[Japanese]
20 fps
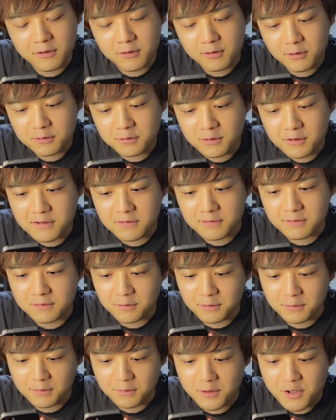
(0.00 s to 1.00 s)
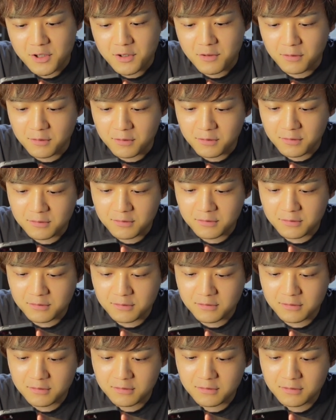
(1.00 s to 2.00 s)
クロノスの落ち
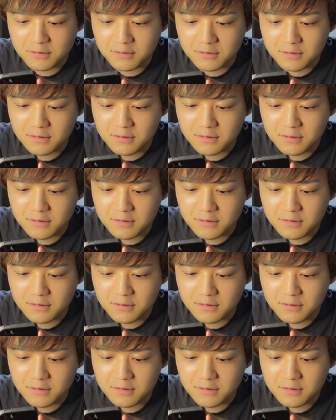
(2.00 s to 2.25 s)
コン